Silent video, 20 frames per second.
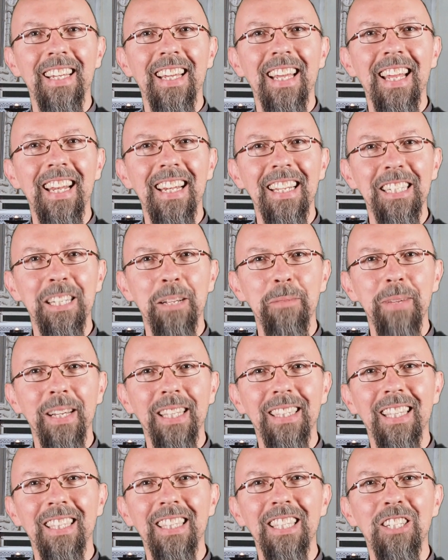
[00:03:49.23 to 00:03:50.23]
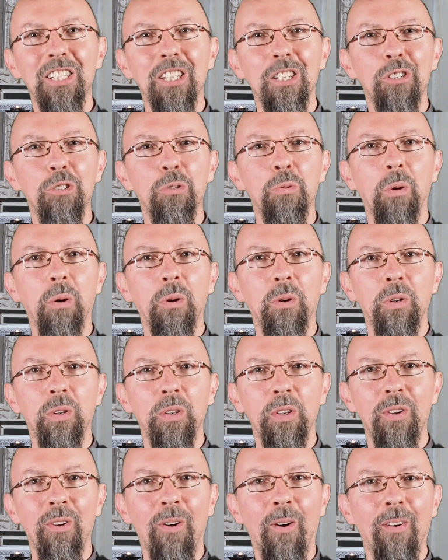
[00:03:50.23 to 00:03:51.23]
Elisabetta dice il suo
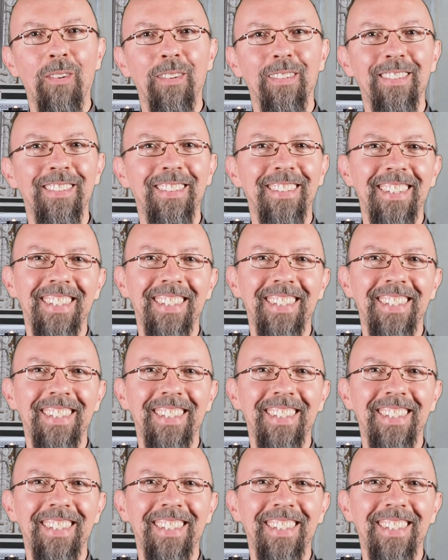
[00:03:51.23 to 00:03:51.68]
no